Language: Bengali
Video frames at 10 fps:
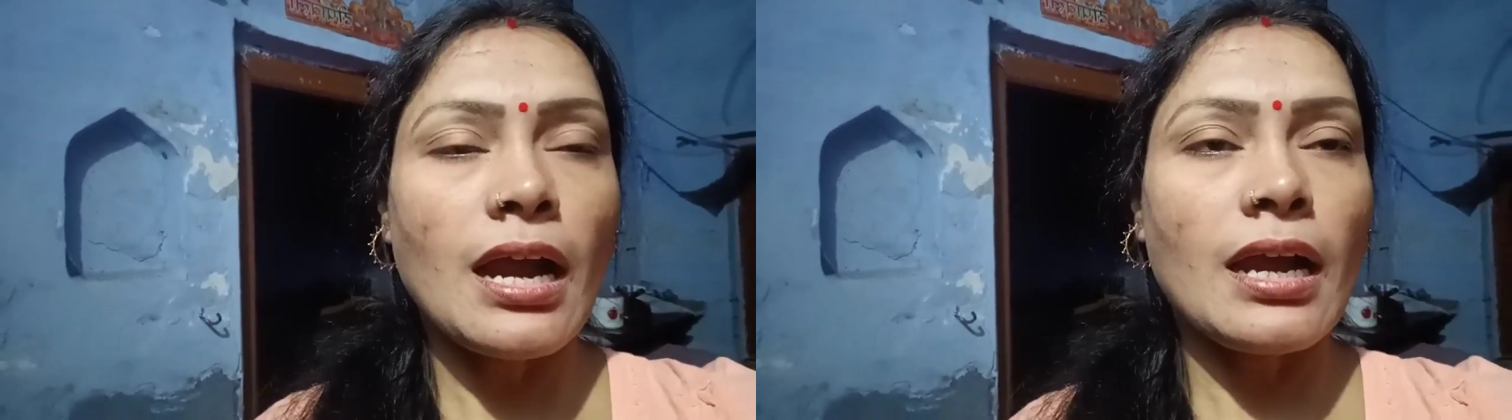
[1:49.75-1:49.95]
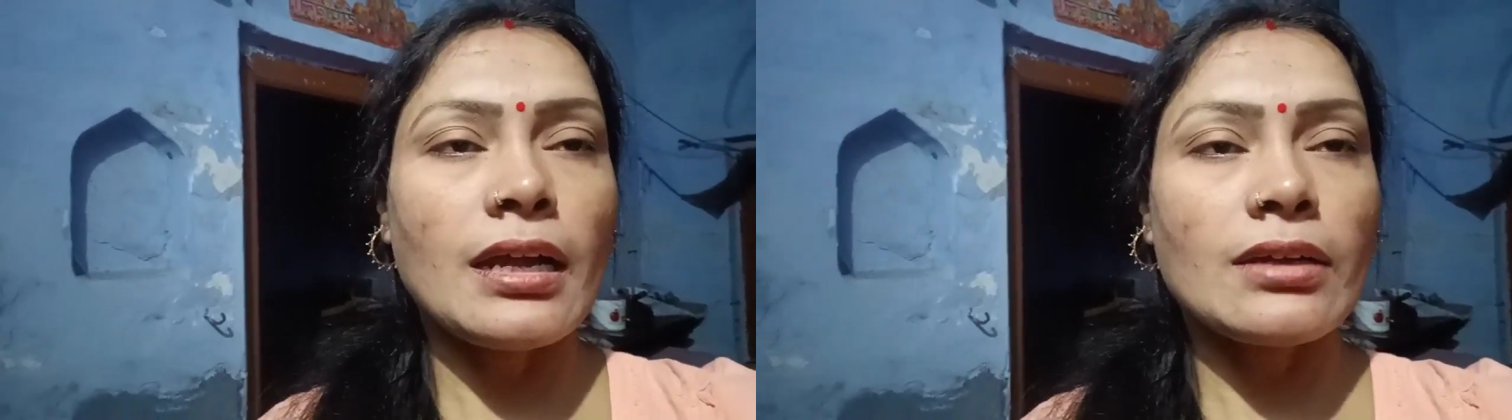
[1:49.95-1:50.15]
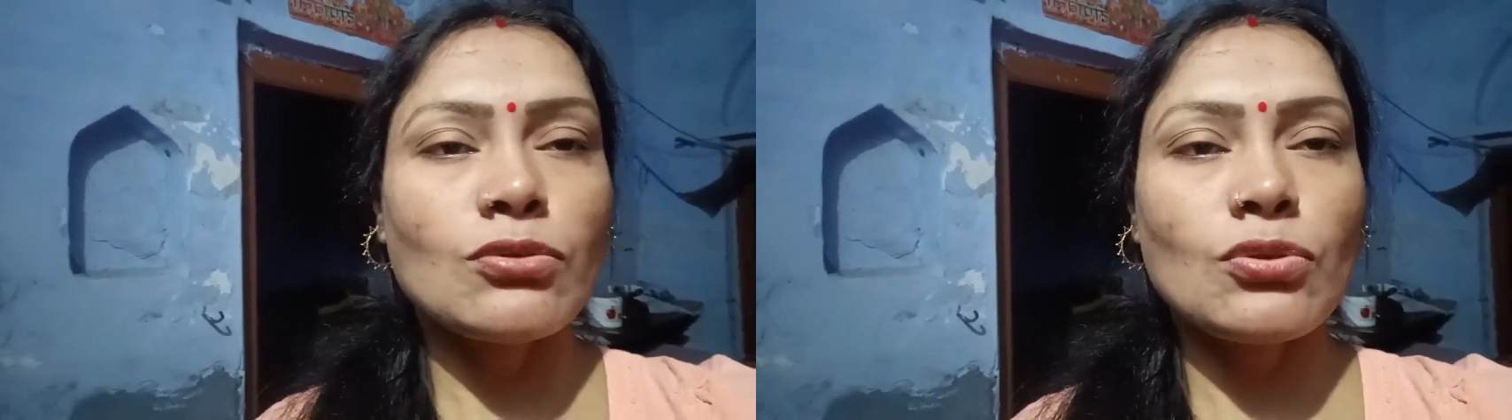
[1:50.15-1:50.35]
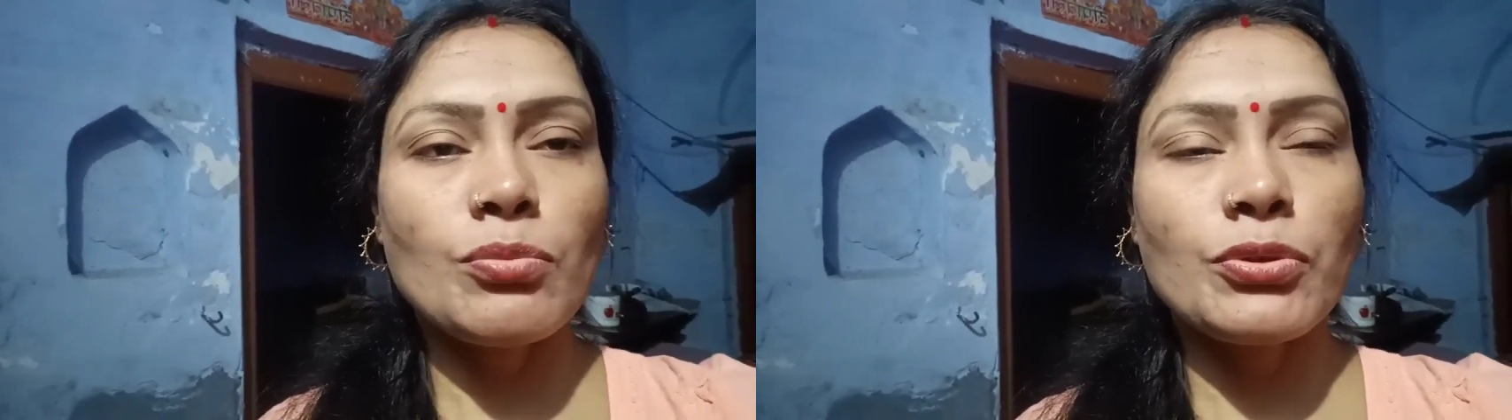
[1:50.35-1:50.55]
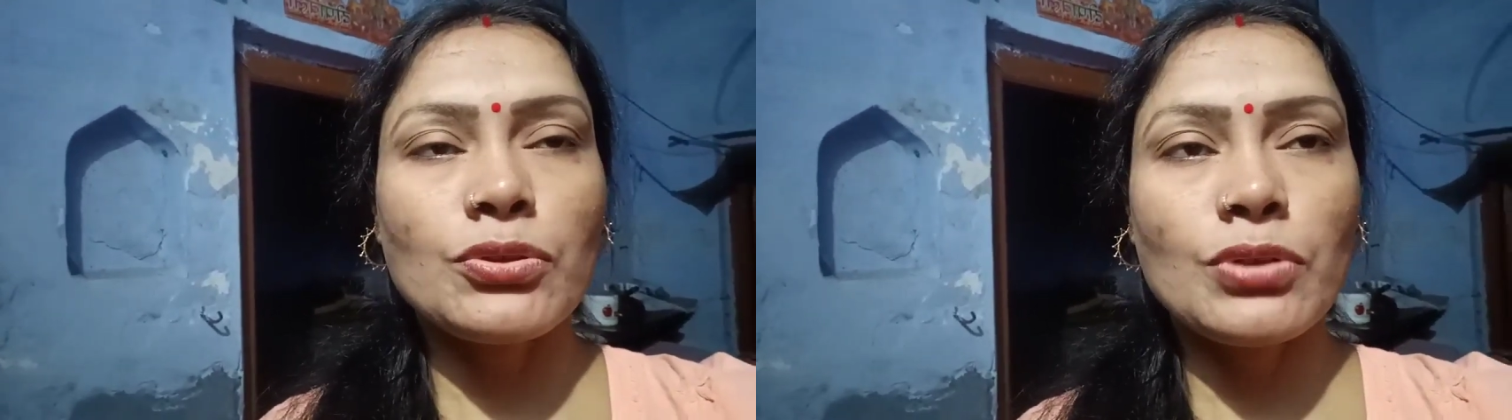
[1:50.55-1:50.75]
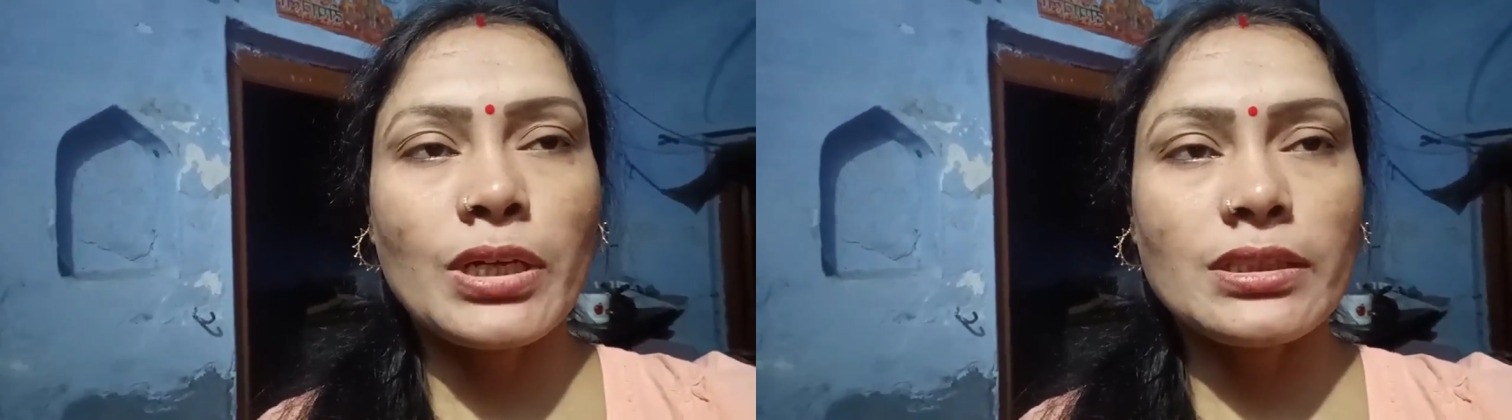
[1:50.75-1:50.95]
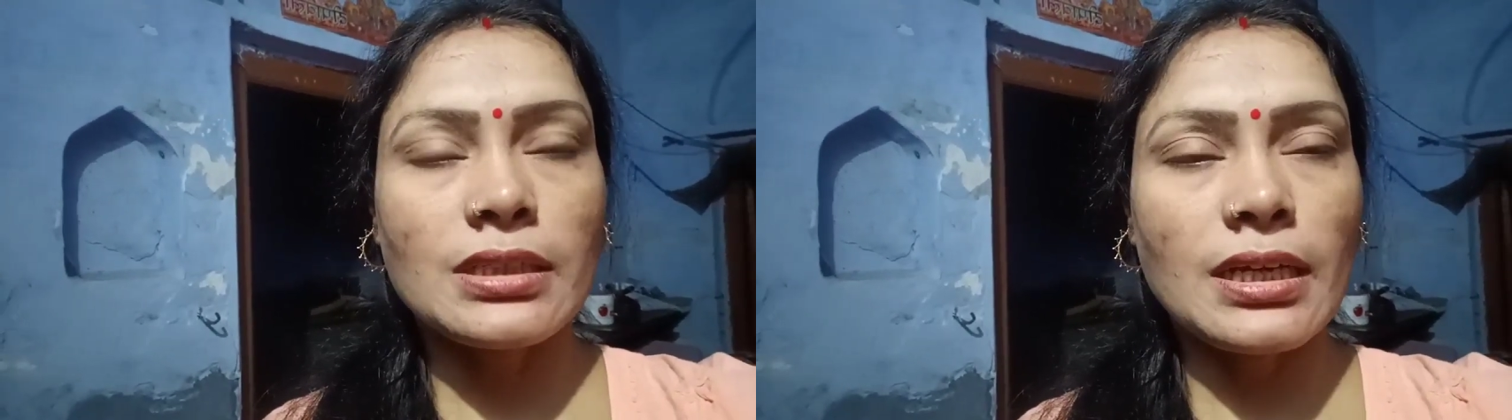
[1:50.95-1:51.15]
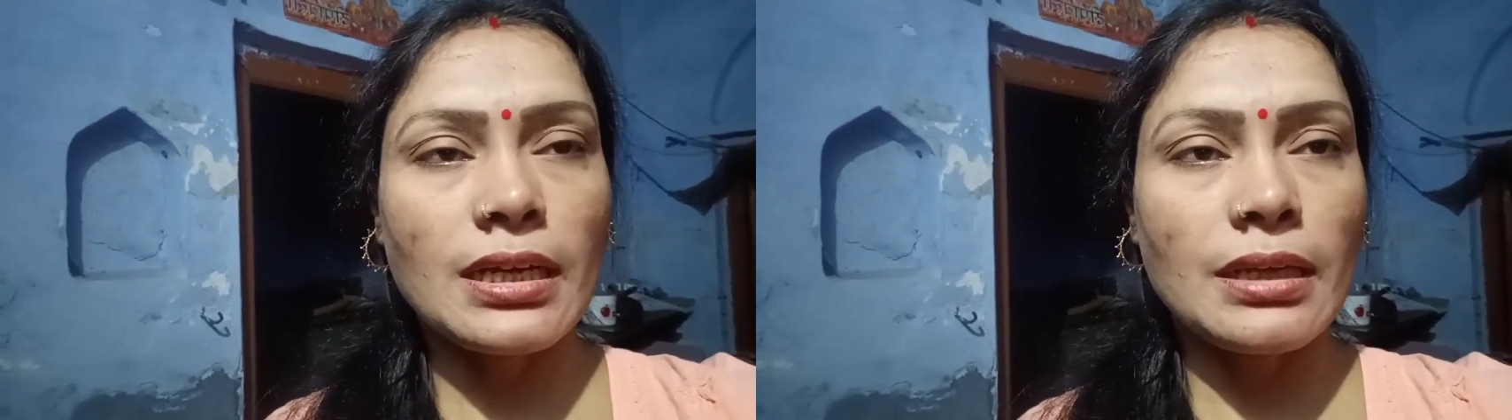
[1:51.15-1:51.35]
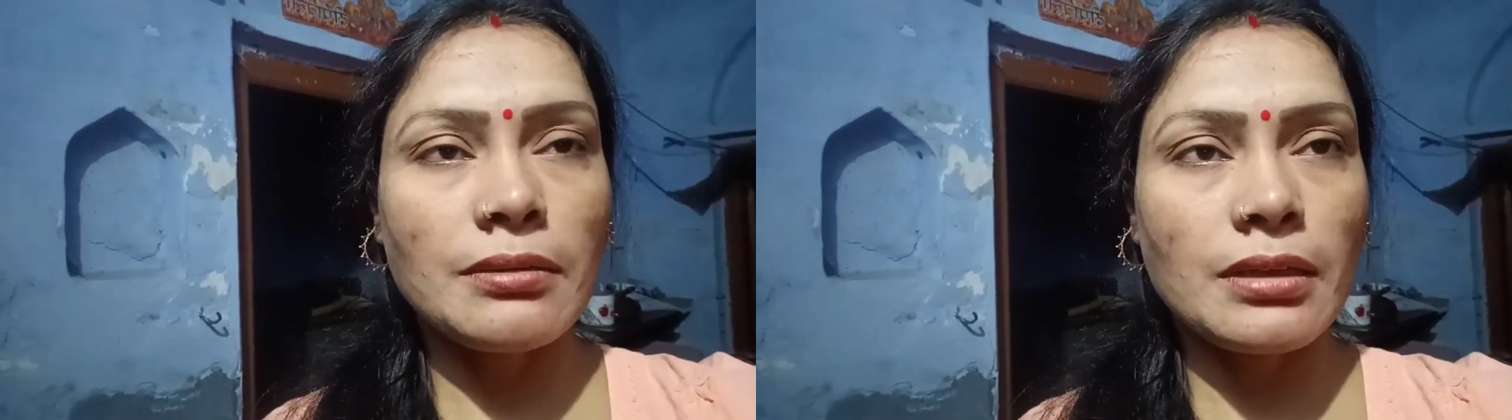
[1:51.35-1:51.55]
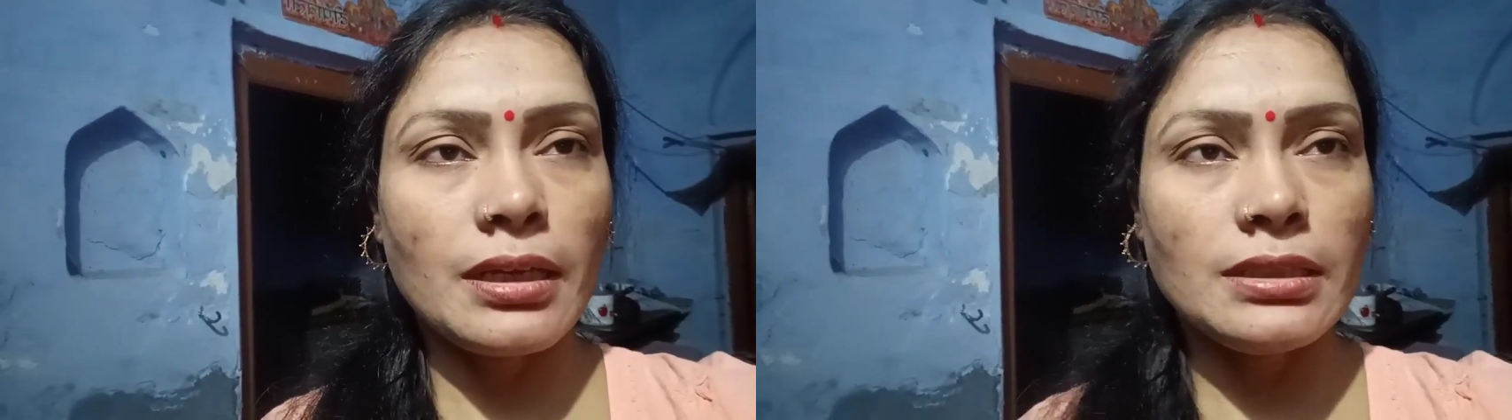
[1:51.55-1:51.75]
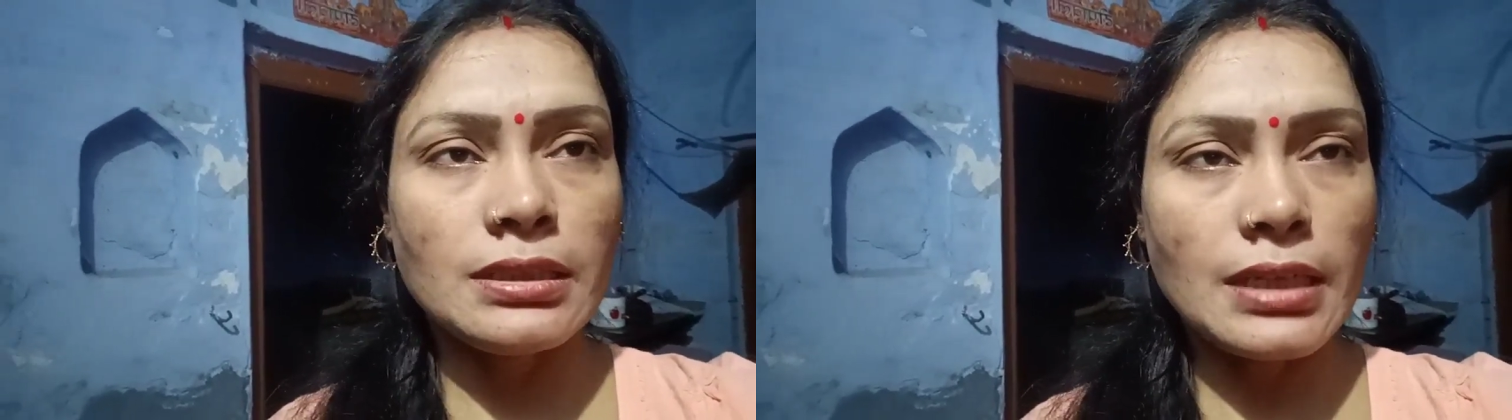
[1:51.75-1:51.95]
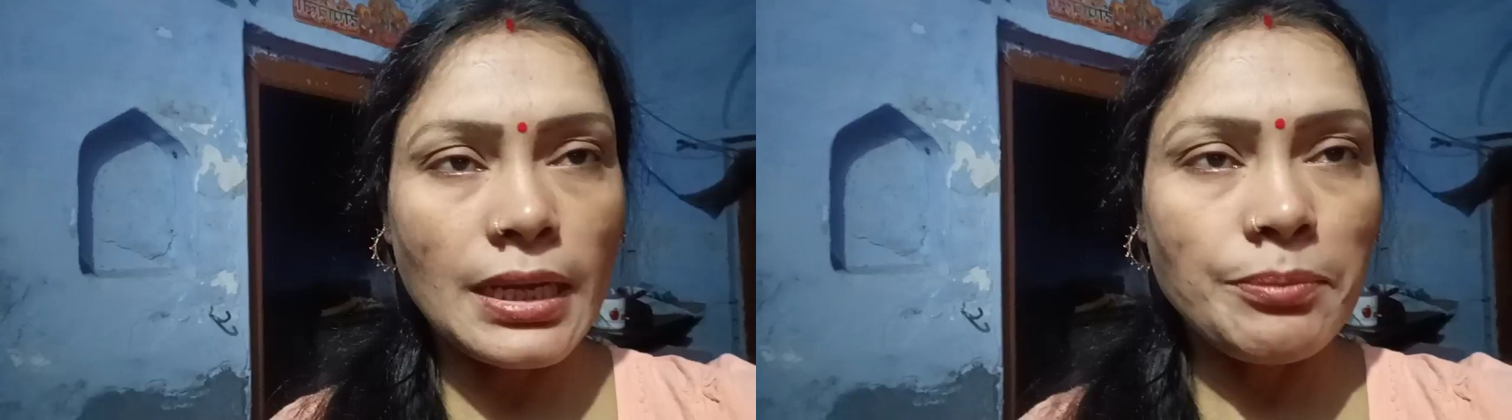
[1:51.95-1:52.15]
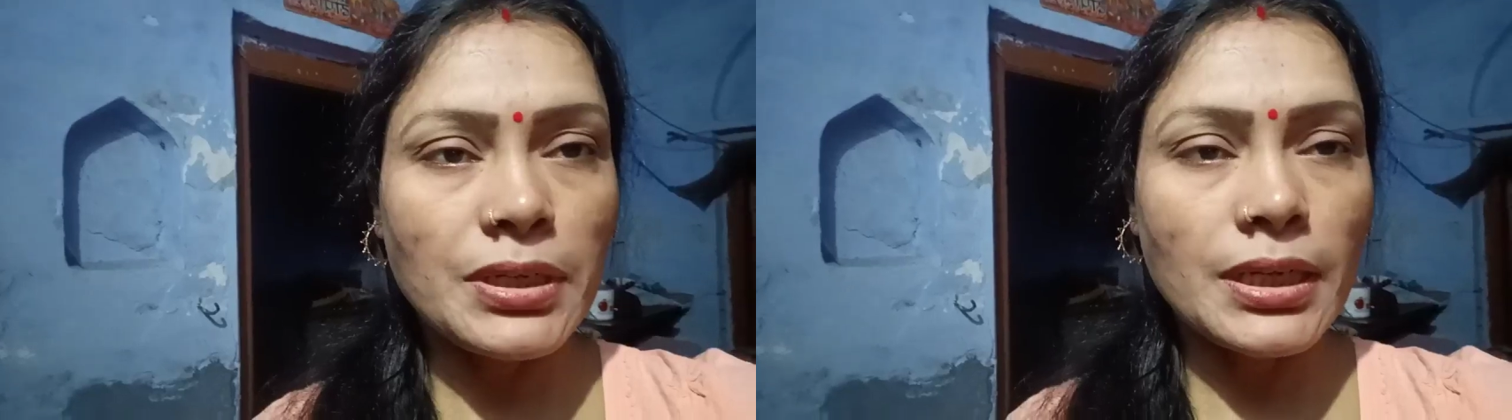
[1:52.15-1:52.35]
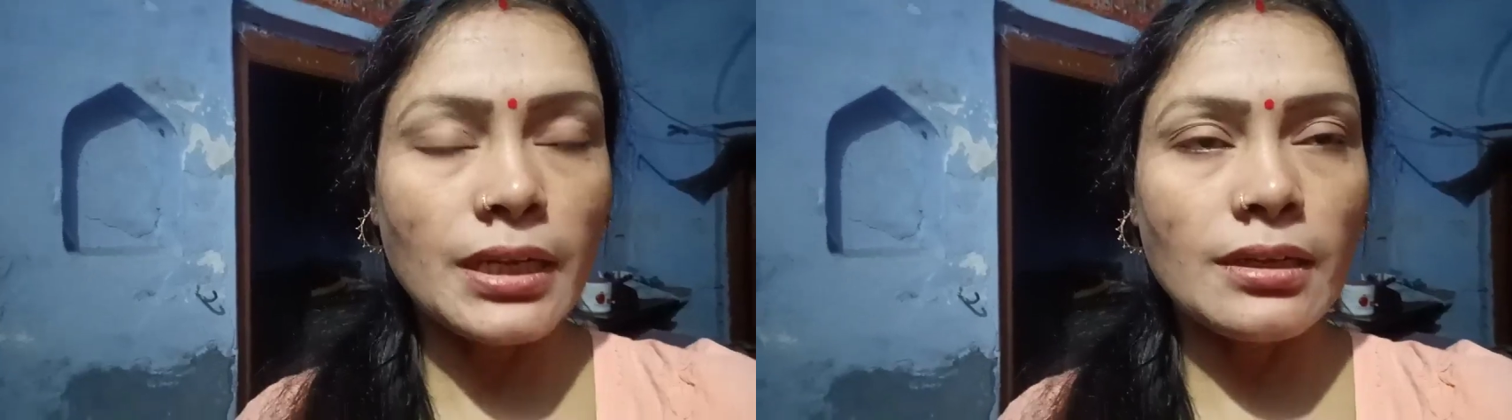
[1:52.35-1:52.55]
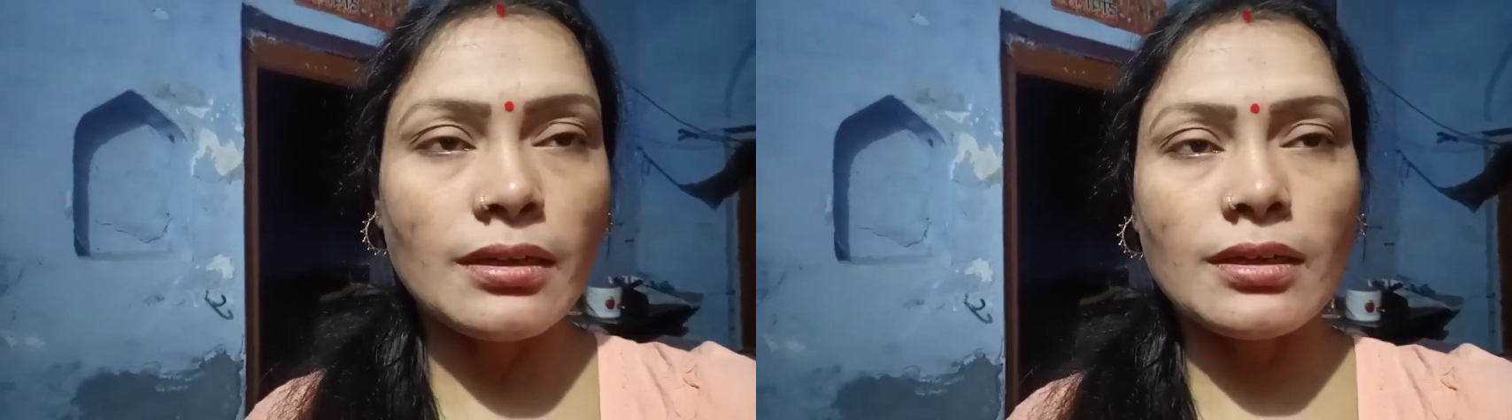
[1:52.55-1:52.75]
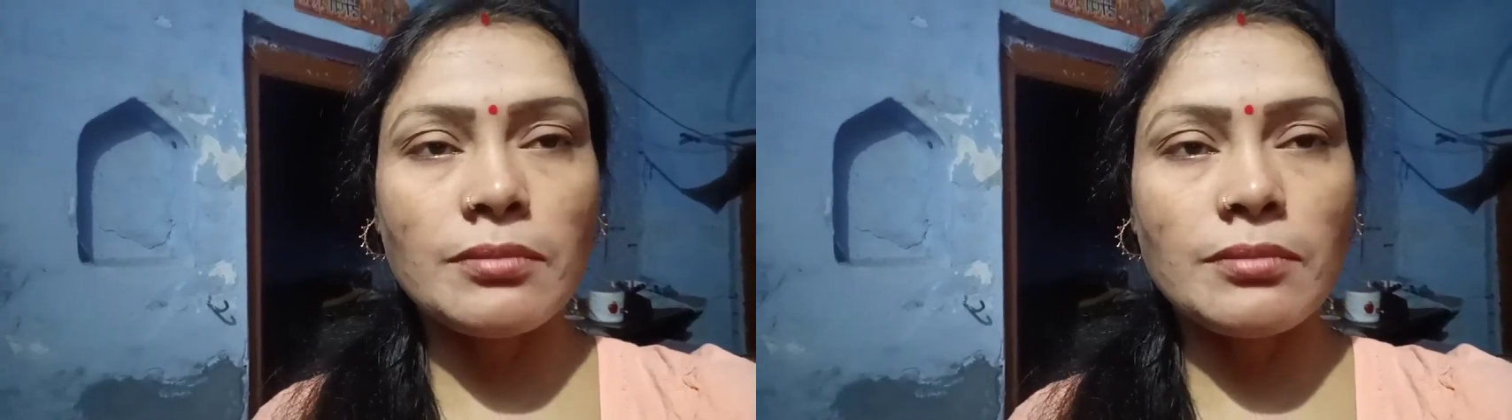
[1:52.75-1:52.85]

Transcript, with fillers: আর কোনো বন্ধুর আজকে আর এই টাইমটায়